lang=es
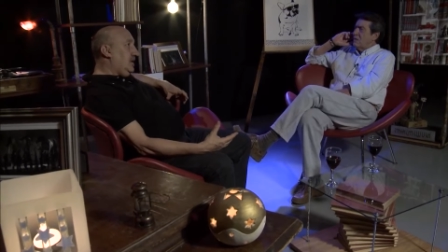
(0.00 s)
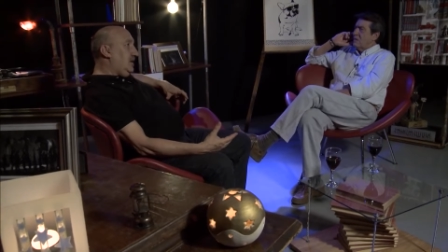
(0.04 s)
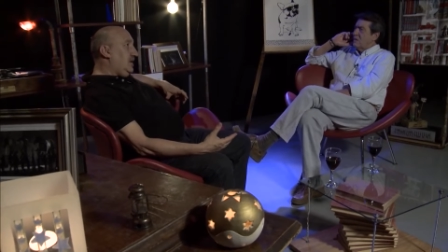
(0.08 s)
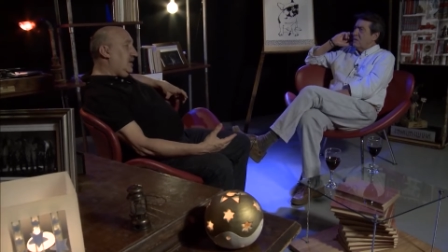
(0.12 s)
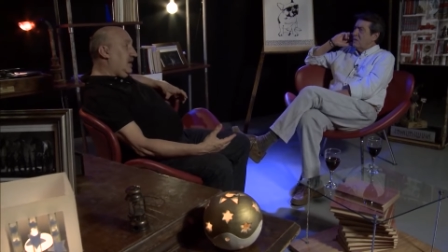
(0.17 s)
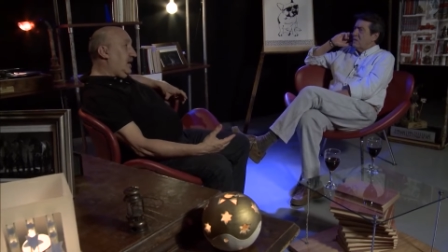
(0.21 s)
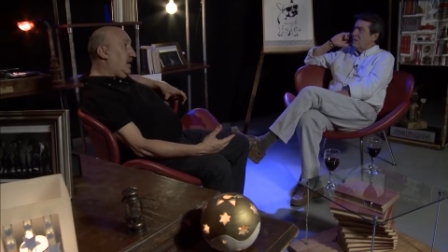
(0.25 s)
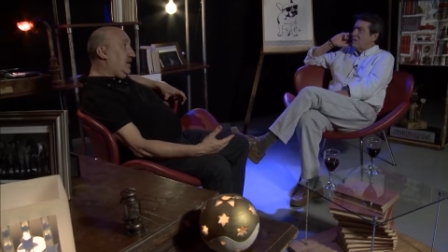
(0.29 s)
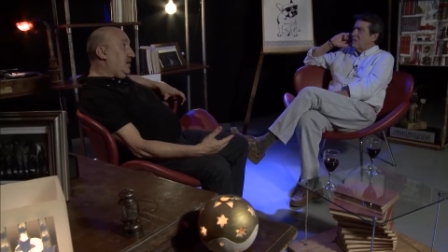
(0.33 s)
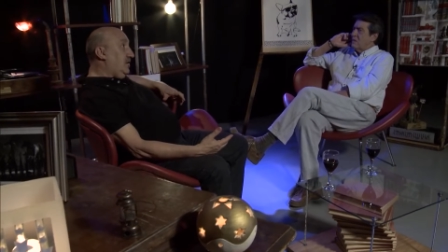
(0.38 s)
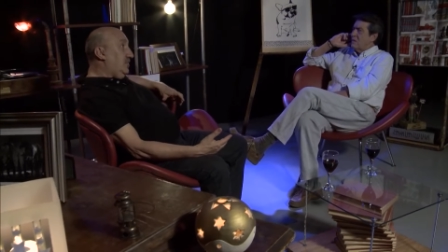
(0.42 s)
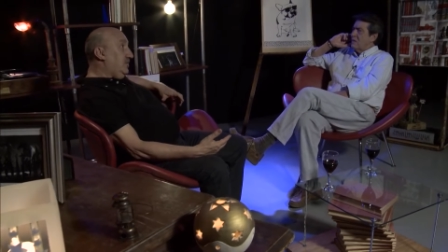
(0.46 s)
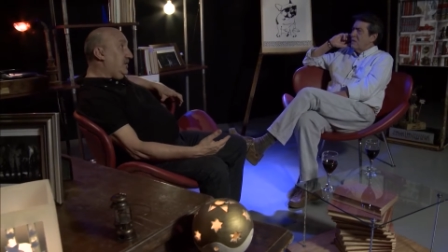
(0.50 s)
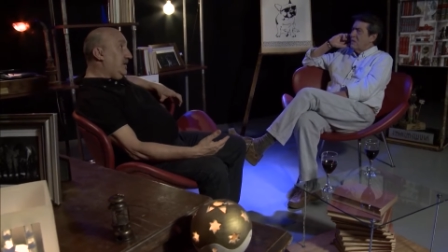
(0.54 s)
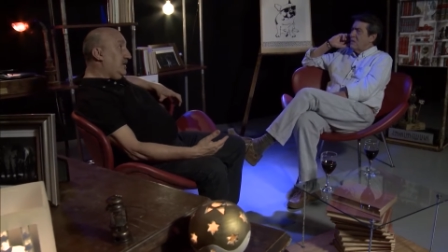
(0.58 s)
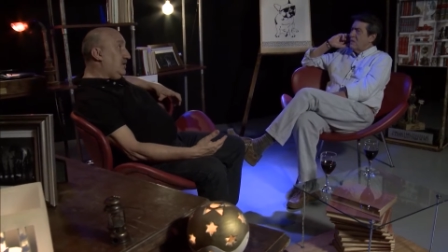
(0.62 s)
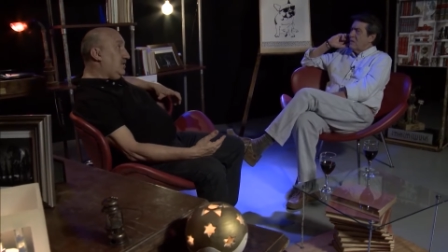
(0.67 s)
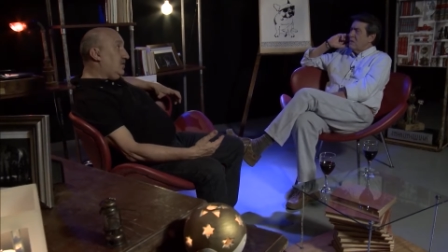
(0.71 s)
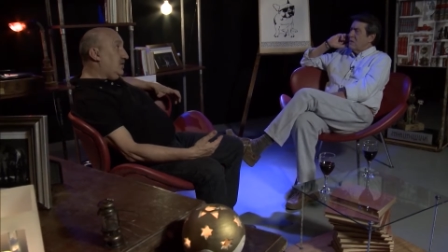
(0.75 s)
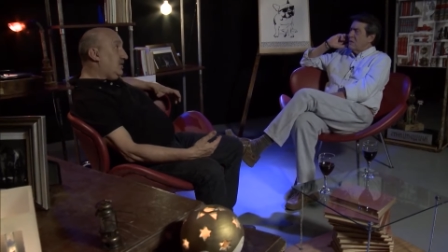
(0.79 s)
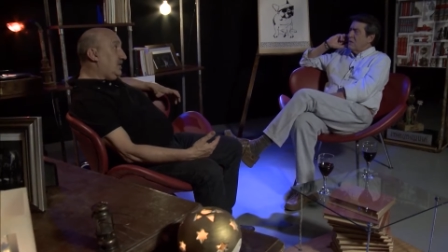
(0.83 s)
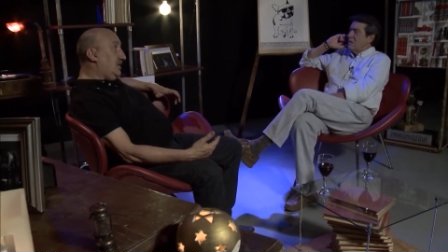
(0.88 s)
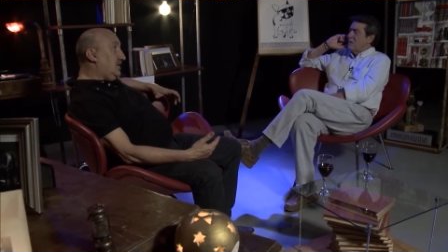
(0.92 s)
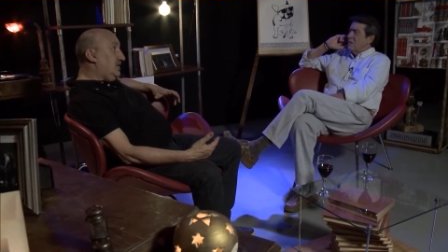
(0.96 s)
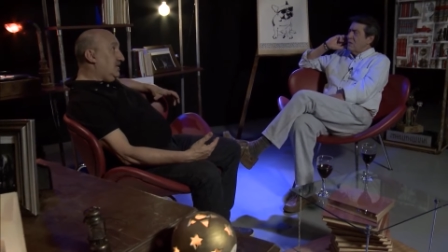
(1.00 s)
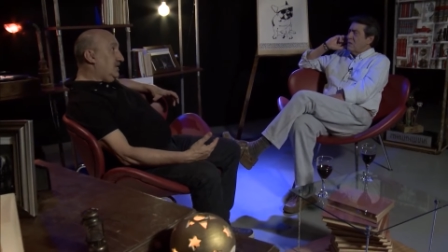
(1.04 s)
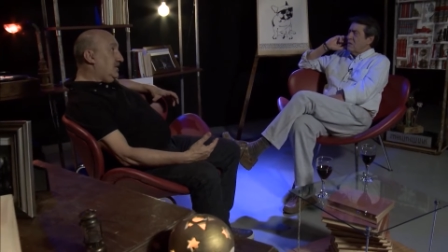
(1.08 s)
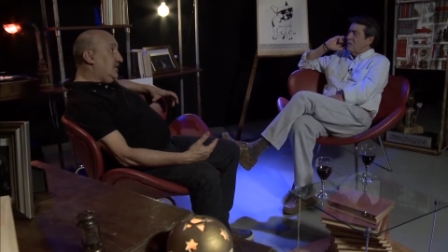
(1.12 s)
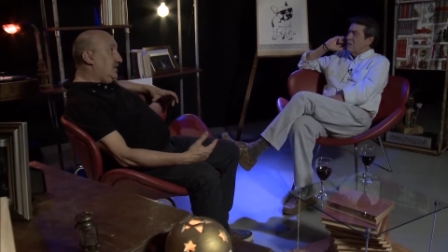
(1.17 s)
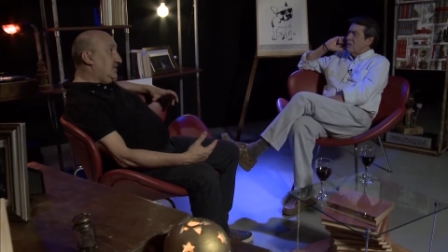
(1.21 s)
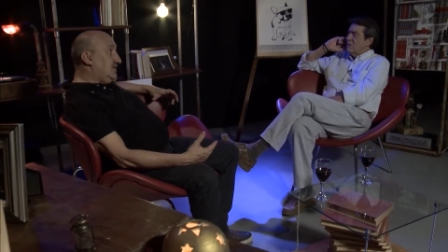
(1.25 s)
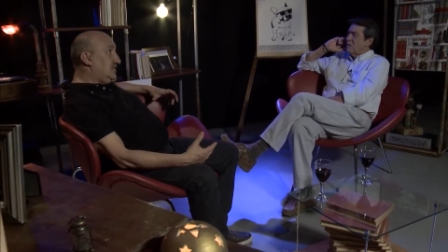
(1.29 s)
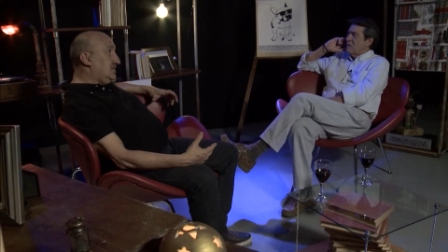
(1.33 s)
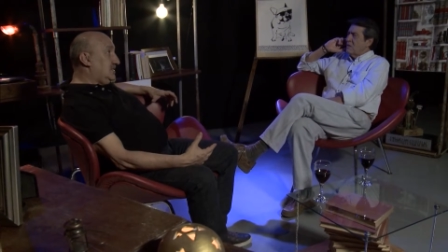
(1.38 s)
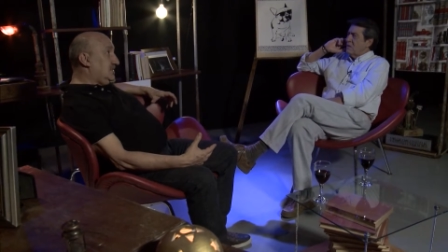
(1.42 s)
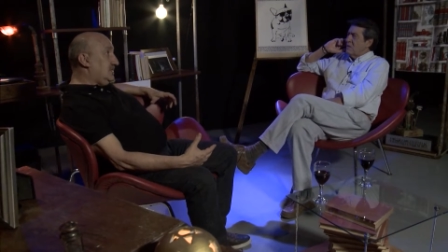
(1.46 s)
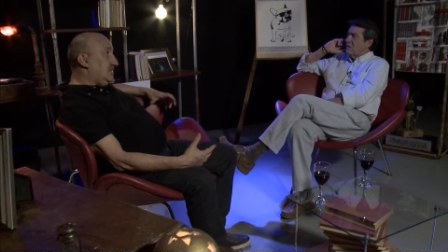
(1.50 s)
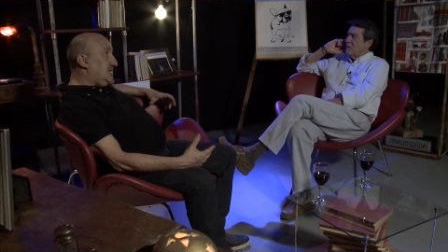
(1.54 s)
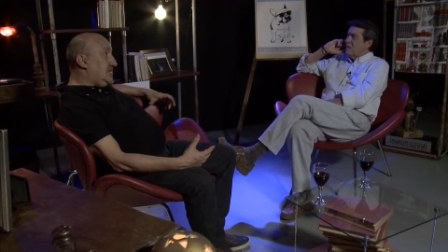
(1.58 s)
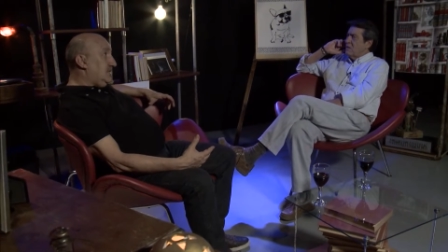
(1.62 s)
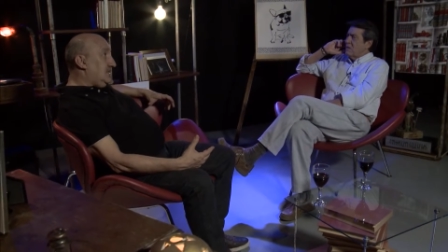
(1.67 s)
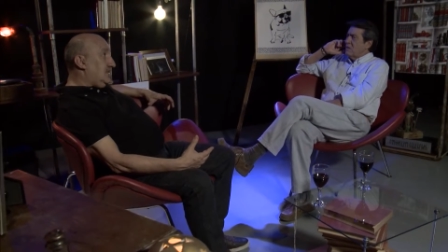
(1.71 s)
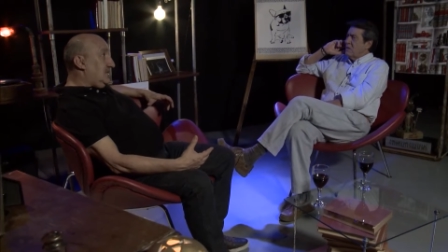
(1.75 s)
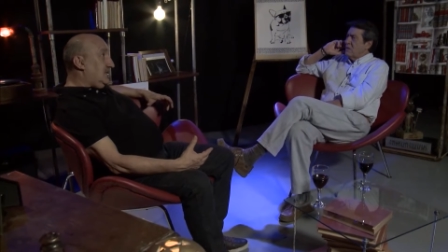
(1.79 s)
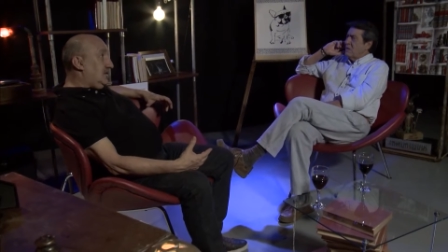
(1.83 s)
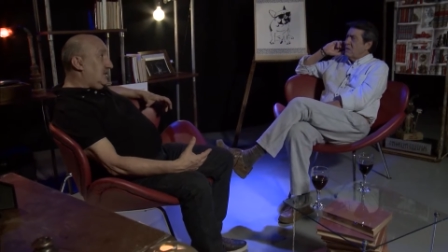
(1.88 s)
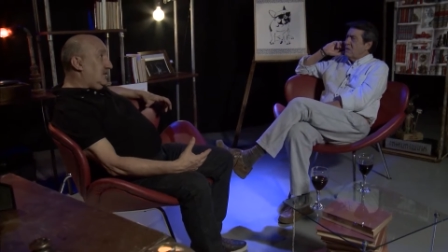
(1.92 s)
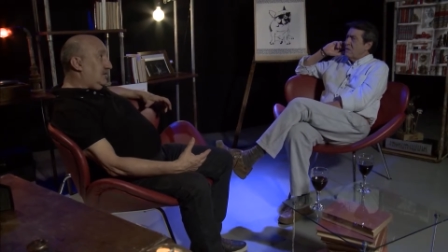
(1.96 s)
a lo mejor tenés
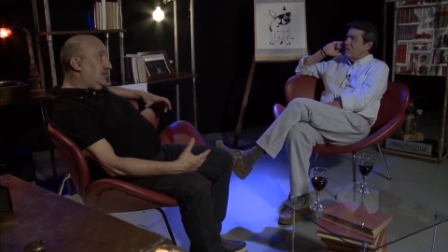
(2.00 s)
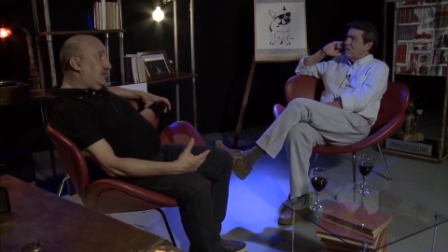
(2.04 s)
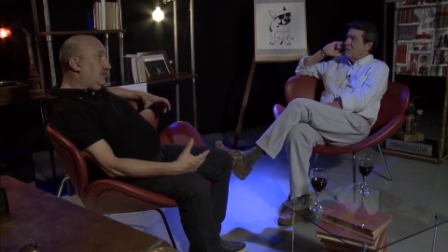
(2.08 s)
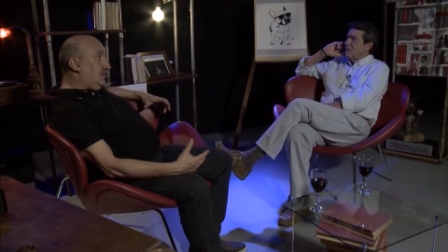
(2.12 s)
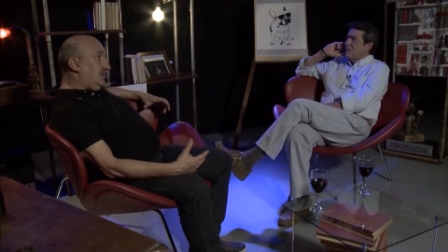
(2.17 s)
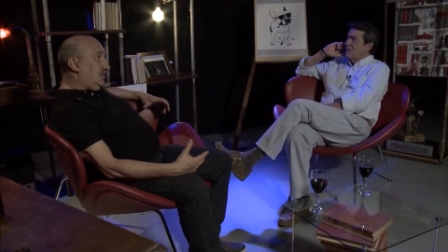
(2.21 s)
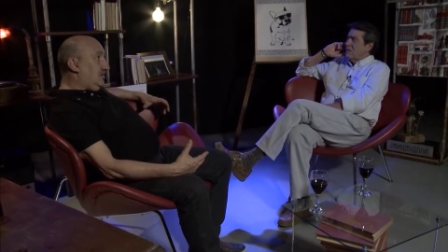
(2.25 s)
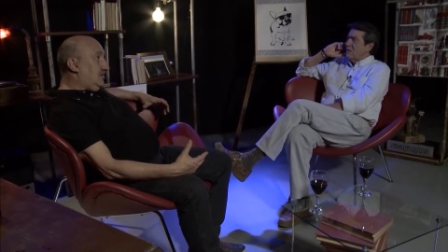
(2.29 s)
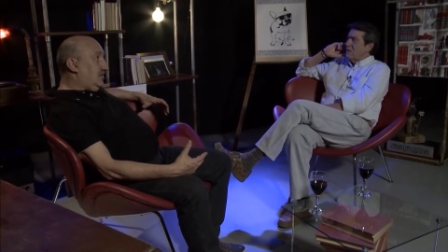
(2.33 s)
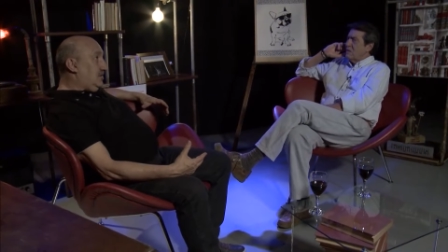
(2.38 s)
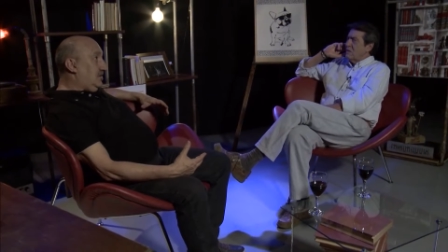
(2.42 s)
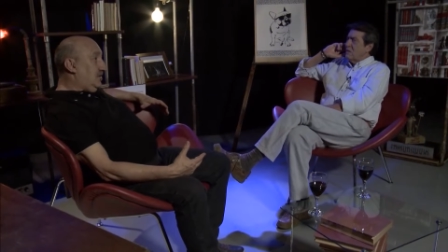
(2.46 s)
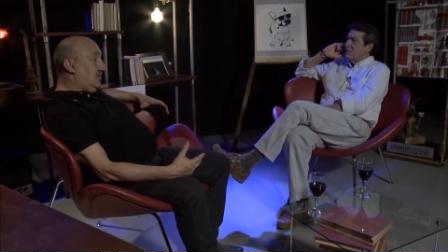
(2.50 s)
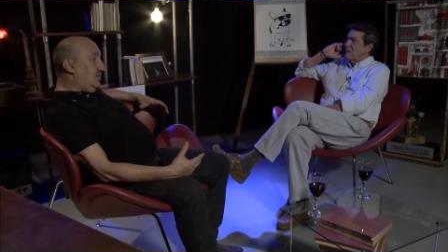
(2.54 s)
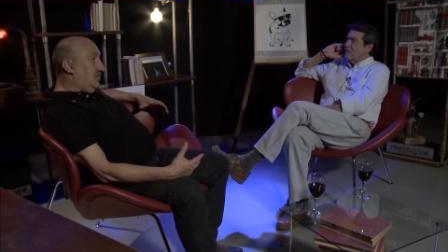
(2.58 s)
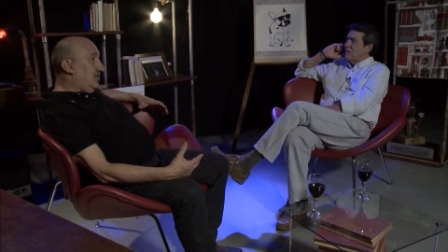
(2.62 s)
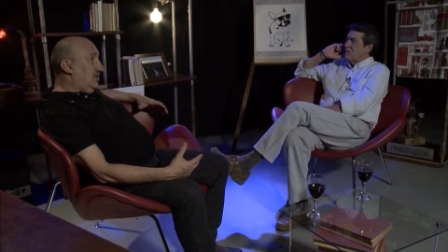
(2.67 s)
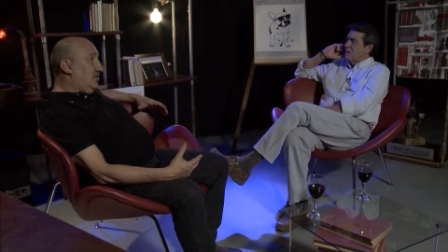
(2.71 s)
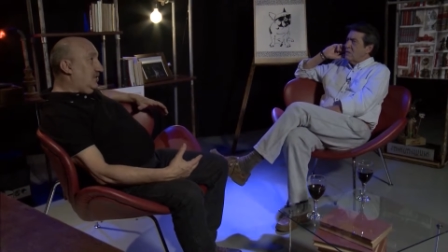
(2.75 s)
como